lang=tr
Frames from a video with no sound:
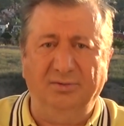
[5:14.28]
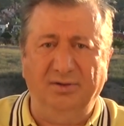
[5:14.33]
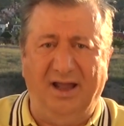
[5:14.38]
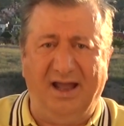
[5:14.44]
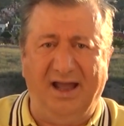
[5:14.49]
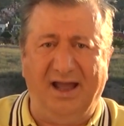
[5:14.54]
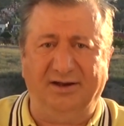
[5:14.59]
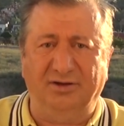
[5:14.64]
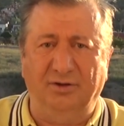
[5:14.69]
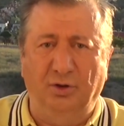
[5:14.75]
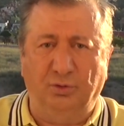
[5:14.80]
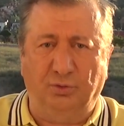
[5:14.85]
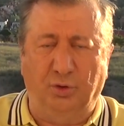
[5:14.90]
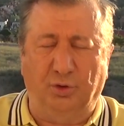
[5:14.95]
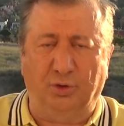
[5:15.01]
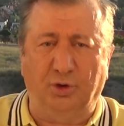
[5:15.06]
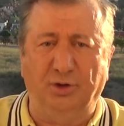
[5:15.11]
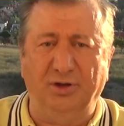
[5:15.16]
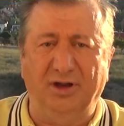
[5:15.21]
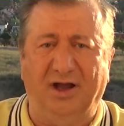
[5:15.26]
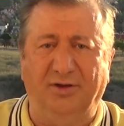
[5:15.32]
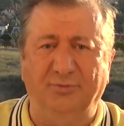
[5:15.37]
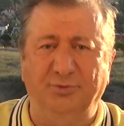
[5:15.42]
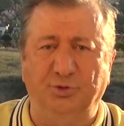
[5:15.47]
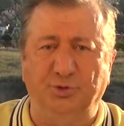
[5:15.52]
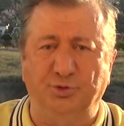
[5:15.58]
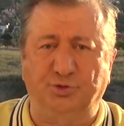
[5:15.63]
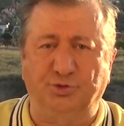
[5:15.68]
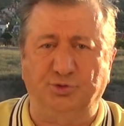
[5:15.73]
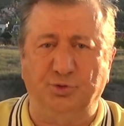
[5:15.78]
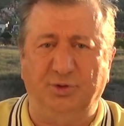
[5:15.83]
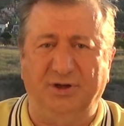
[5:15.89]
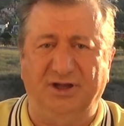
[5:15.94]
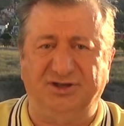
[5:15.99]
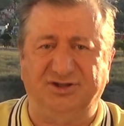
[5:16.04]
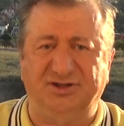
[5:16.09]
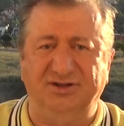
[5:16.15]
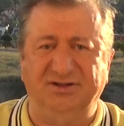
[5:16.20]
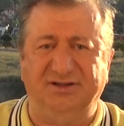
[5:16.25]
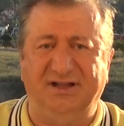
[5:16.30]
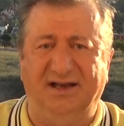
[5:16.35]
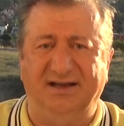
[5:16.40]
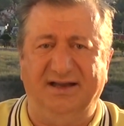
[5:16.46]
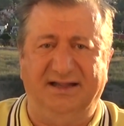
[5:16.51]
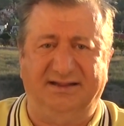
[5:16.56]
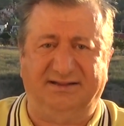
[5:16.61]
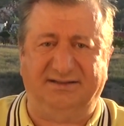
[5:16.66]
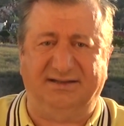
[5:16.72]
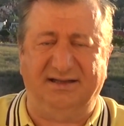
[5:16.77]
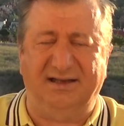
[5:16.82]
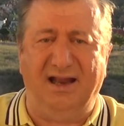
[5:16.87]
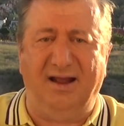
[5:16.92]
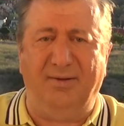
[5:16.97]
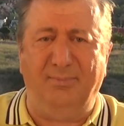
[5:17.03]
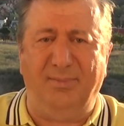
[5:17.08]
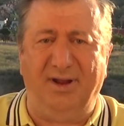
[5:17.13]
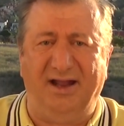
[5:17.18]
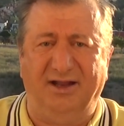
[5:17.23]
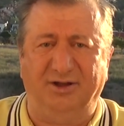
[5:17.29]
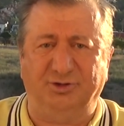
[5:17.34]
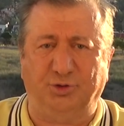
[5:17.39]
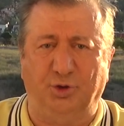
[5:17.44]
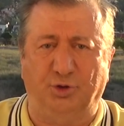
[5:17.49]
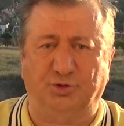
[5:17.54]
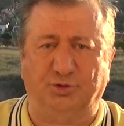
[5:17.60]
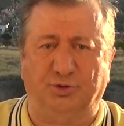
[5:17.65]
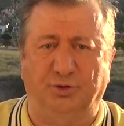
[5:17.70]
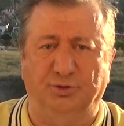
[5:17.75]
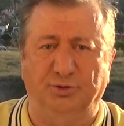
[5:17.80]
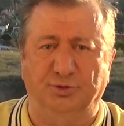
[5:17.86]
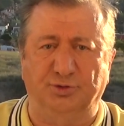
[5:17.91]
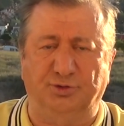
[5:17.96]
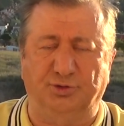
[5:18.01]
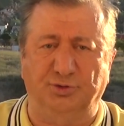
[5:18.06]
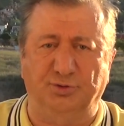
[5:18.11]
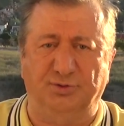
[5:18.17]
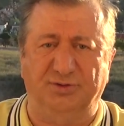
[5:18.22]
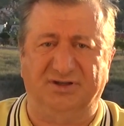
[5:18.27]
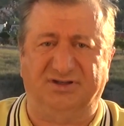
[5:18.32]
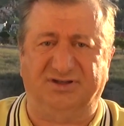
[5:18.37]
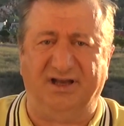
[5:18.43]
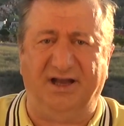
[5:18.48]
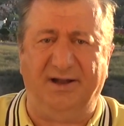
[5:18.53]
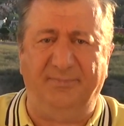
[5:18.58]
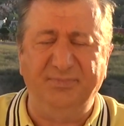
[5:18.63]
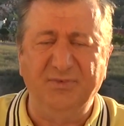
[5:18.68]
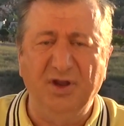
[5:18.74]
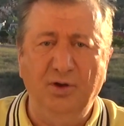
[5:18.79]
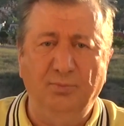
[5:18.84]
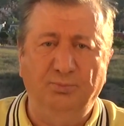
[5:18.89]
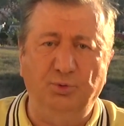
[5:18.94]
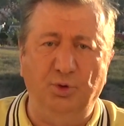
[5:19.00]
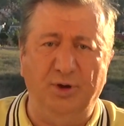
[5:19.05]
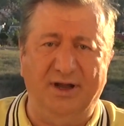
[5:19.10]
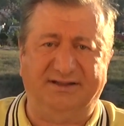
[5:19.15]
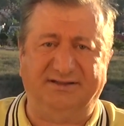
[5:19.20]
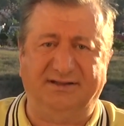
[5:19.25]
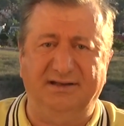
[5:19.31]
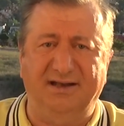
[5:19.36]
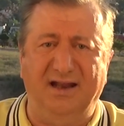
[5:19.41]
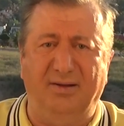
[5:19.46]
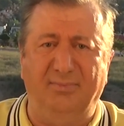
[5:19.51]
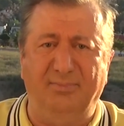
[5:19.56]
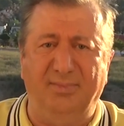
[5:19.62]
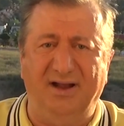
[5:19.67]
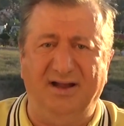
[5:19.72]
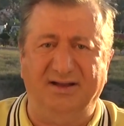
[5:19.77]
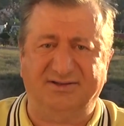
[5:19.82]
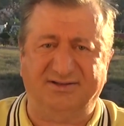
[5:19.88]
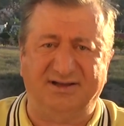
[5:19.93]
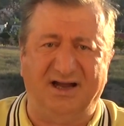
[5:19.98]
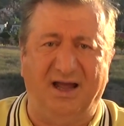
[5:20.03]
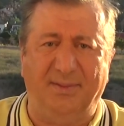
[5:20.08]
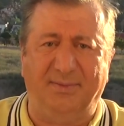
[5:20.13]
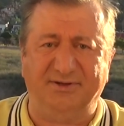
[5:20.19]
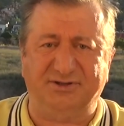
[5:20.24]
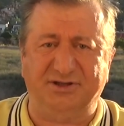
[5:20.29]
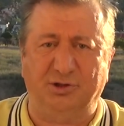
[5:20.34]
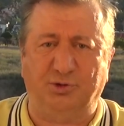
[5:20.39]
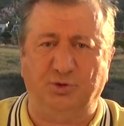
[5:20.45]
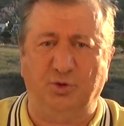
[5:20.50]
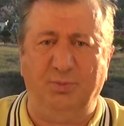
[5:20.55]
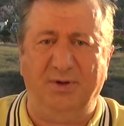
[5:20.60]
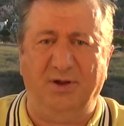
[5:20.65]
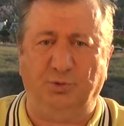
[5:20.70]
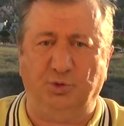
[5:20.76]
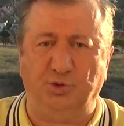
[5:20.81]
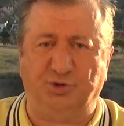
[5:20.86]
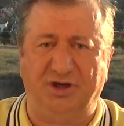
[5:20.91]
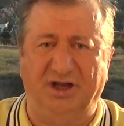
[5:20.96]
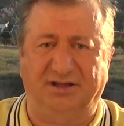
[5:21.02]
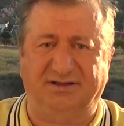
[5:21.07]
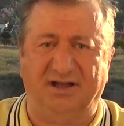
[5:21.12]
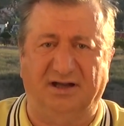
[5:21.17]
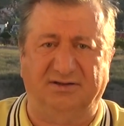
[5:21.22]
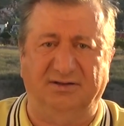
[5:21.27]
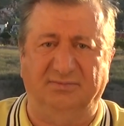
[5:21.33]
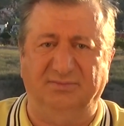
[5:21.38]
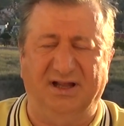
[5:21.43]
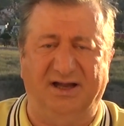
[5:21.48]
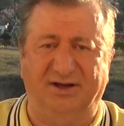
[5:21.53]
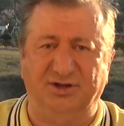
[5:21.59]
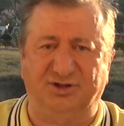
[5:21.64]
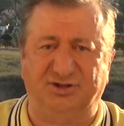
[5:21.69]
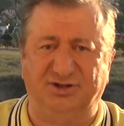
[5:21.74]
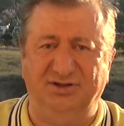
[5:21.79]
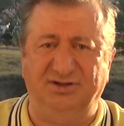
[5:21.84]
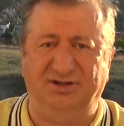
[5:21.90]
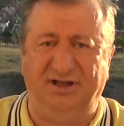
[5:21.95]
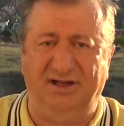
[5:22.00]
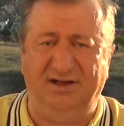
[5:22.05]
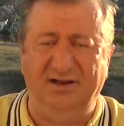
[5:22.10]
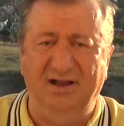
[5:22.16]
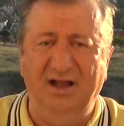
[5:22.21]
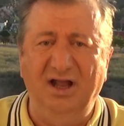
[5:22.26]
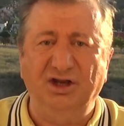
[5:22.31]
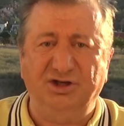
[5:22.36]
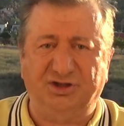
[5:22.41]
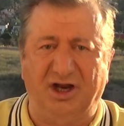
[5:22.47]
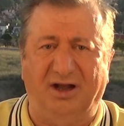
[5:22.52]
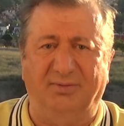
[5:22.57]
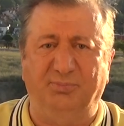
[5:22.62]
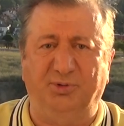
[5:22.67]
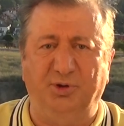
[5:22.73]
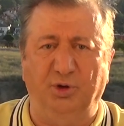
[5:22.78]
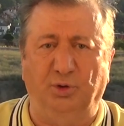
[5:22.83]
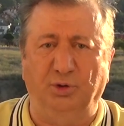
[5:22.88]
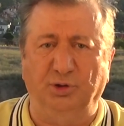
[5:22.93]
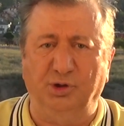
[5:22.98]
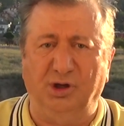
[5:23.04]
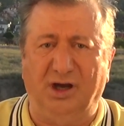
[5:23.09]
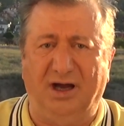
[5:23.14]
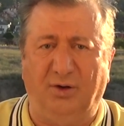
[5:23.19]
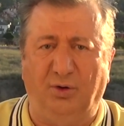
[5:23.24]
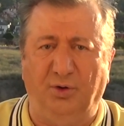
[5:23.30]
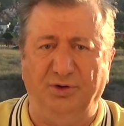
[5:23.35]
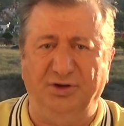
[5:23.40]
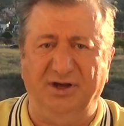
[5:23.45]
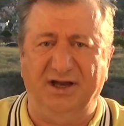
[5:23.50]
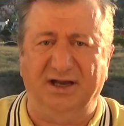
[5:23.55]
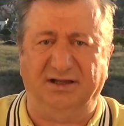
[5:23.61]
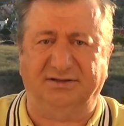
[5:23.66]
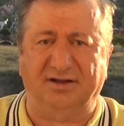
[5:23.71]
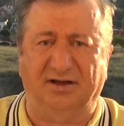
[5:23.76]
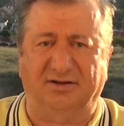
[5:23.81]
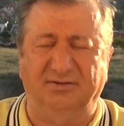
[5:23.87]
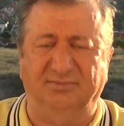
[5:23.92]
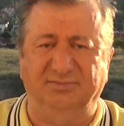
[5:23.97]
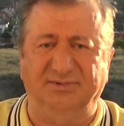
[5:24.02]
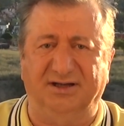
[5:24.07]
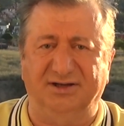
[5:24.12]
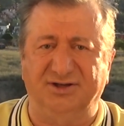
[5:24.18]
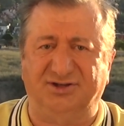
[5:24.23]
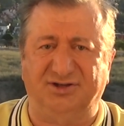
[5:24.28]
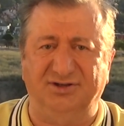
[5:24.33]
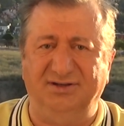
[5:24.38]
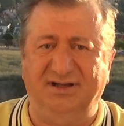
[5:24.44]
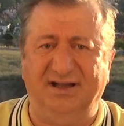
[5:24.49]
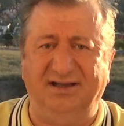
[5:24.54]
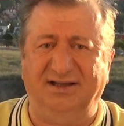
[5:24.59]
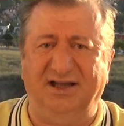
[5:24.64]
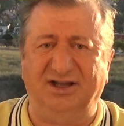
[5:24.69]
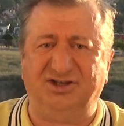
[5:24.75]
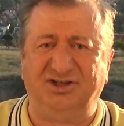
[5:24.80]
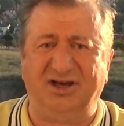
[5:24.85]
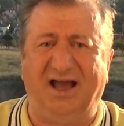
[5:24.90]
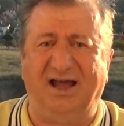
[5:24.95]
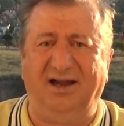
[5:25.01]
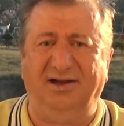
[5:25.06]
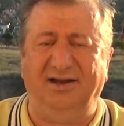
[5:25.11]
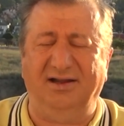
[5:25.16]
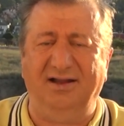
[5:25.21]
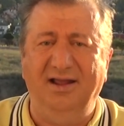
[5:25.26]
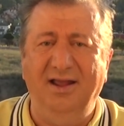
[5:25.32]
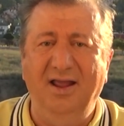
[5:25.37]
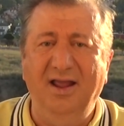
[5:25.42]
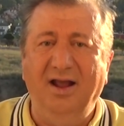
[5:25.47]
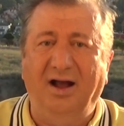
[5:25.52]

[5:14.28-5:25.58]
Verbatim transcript: eğer koronavirüs sürecinden etkilenme söz konusu ise bu etkilenme sadece küme düşen takımlar için değil şampiyonluğa oynayan takımlar için de geçerli.